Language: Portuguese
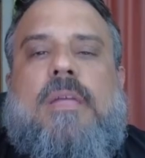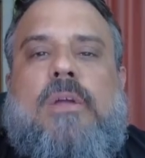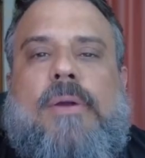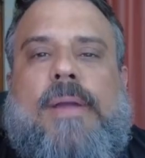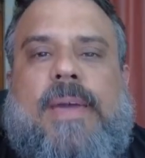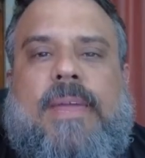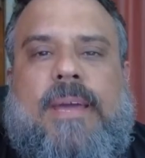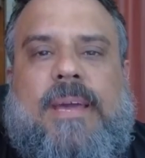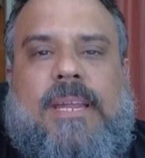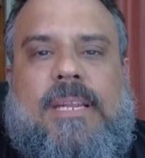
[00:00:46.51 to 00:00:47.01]

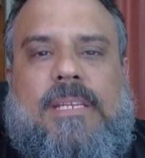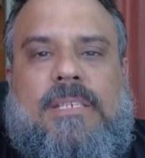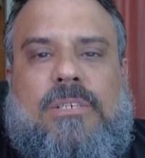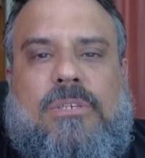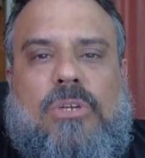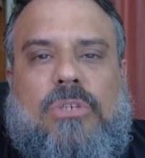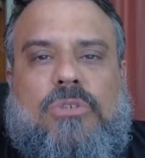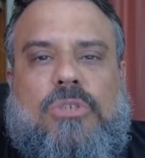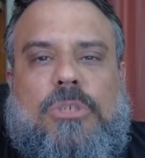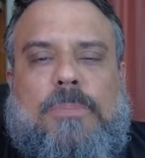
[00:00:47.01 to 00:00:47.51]
Eu quero
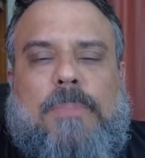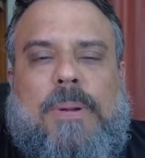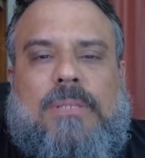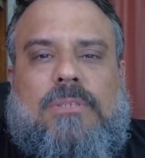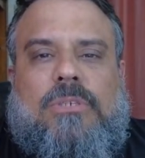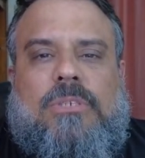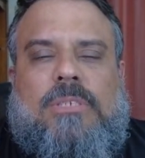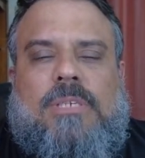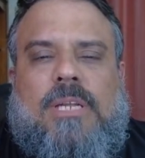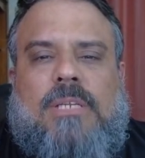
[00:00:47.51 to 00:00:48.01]
agradecer nossos
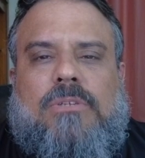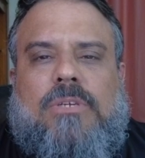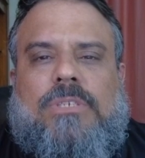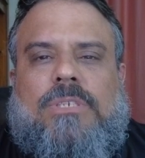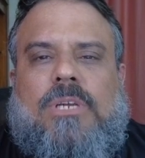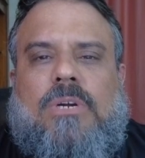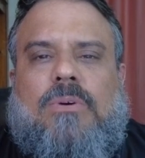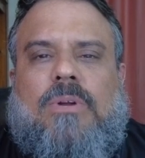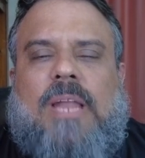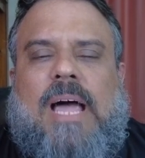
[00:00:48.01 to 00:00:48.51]

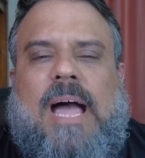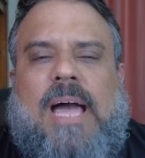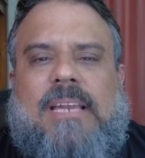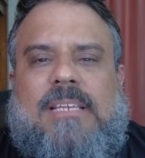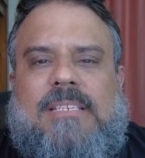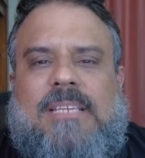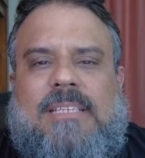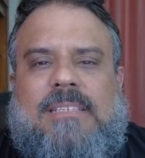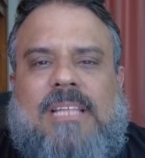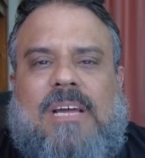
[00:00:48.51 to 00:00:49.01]
patrocinadores
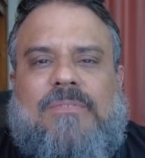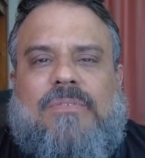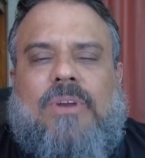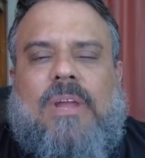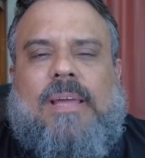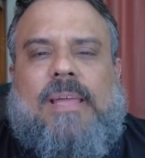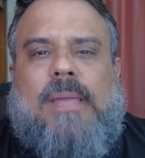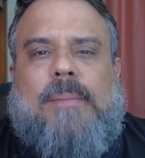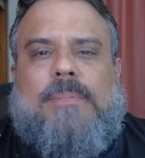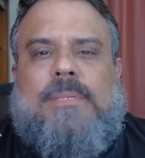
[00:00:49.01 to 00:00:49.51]
regulares, a
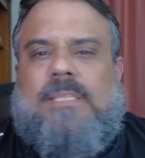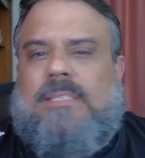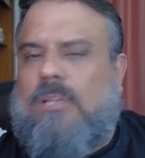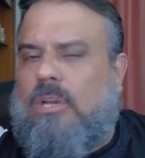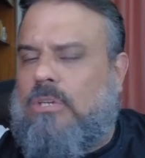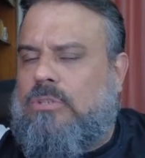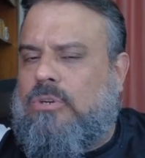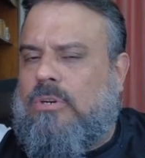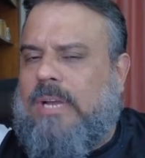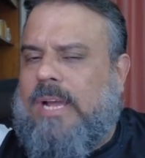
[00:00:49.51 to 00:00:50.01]
Távola Games,
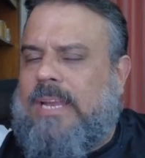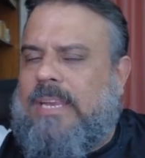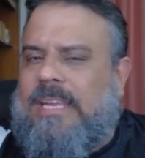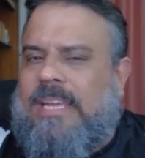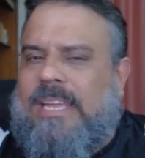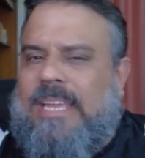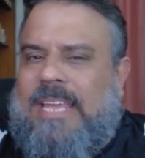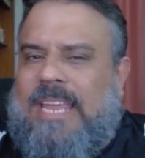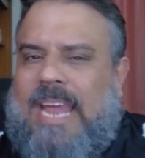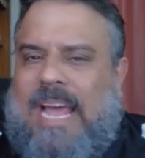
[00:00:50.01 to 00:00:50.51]
essa loja
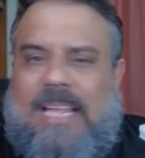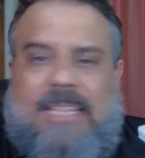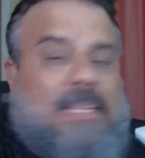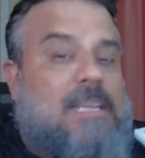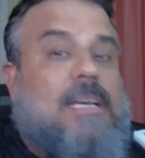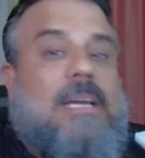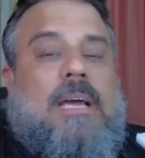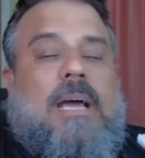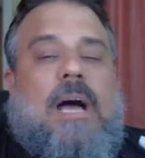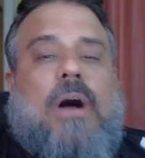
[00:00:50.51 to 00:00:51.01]
online
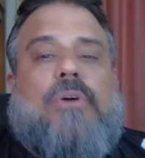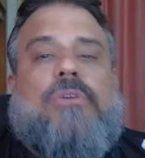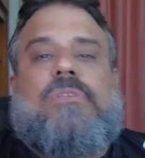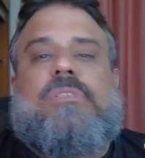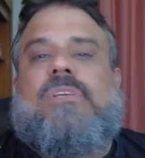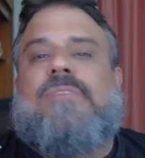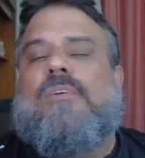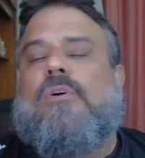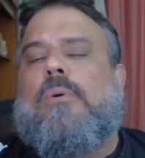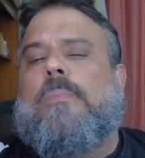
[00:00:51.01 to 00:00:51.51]
irada,
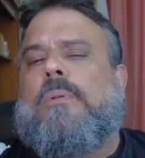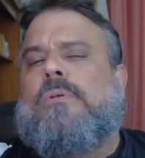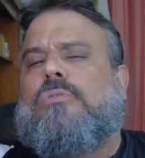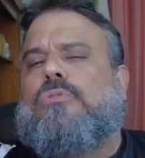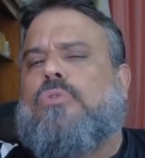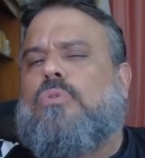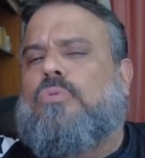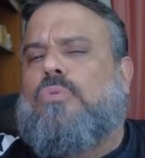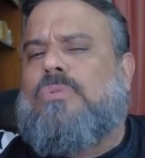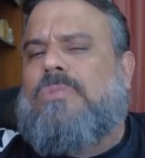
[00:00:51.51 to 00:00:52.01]
onde você vai comprar
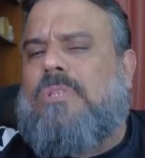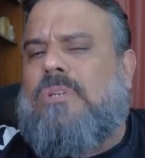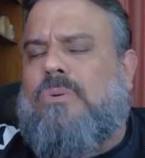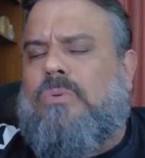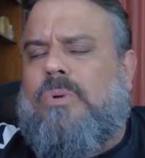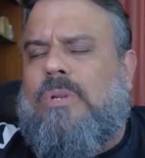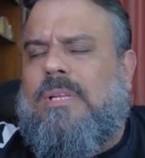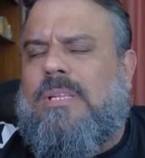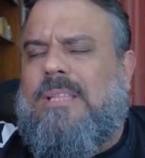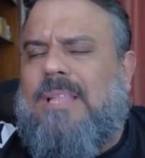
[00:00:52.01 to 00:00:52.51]
seu jogo com
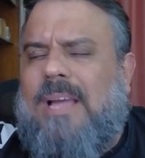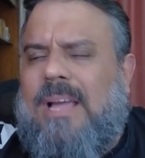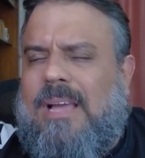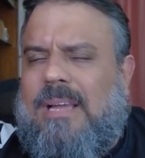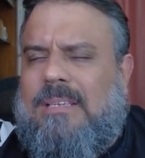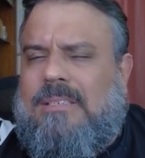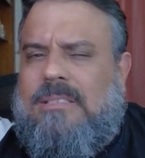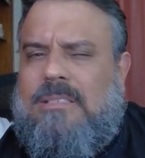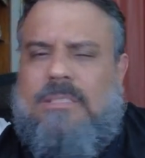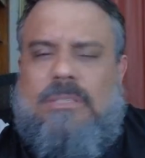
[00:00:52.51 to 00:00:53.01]

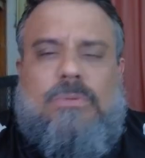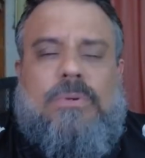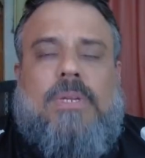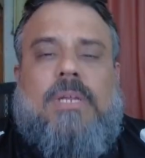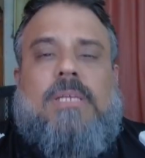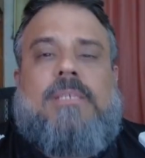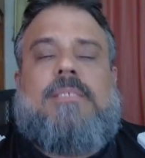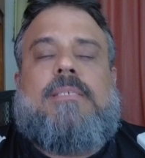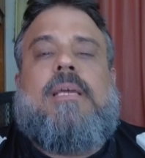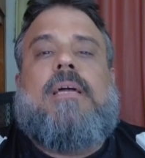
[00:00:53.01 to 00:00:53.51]
tranquilidade,
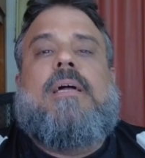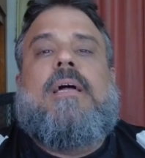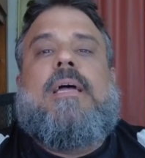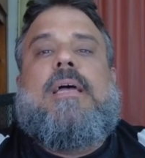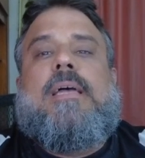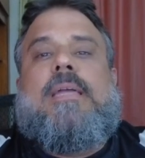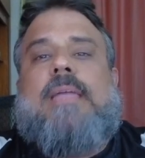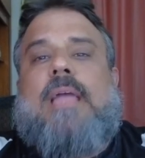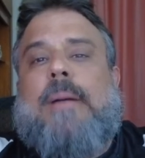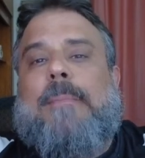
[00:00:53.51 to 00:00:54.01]
segurança
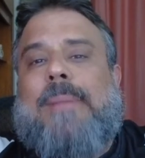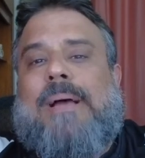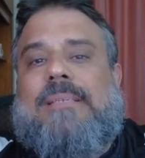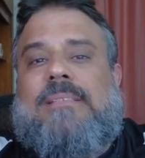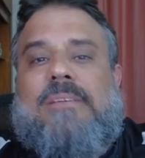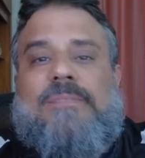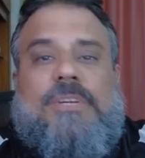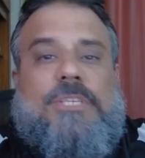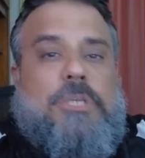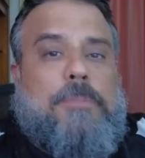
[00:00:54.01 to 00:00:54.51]
e a
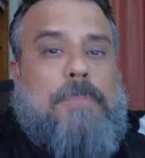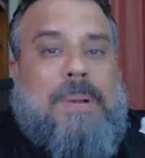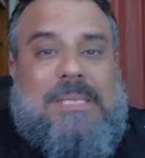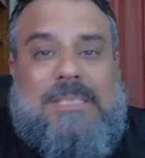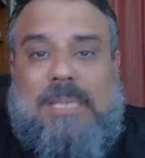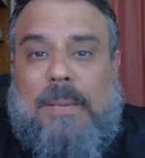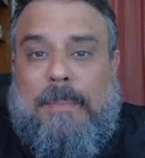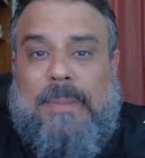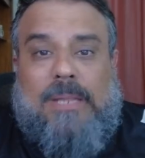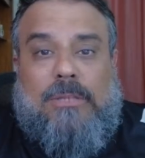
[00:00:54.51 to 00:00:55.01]
Márcia vai
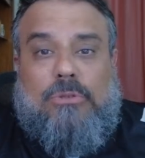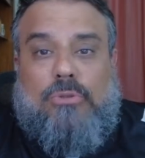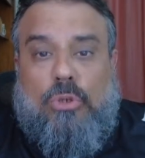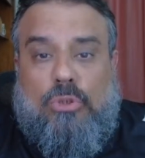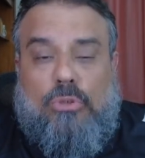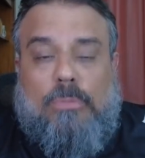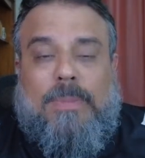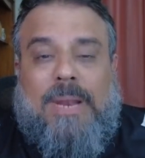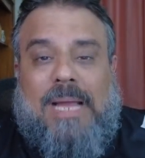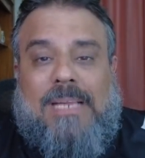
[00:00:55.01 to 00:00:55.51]
despachar para
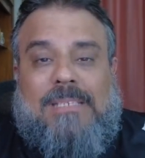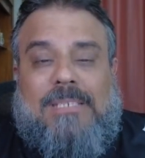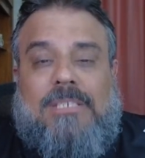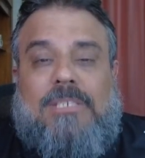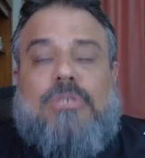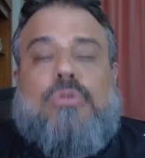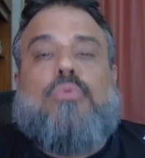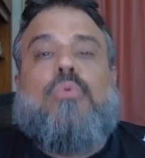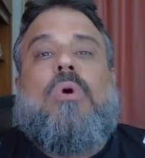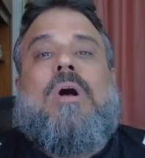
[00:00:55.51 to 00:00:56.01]
todo o
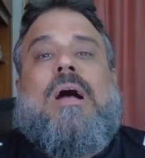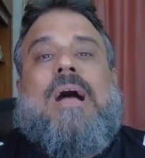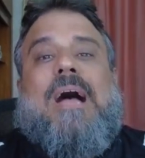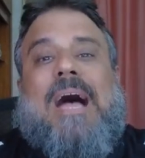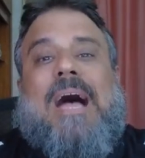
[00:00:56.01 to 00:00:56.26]
Brasil.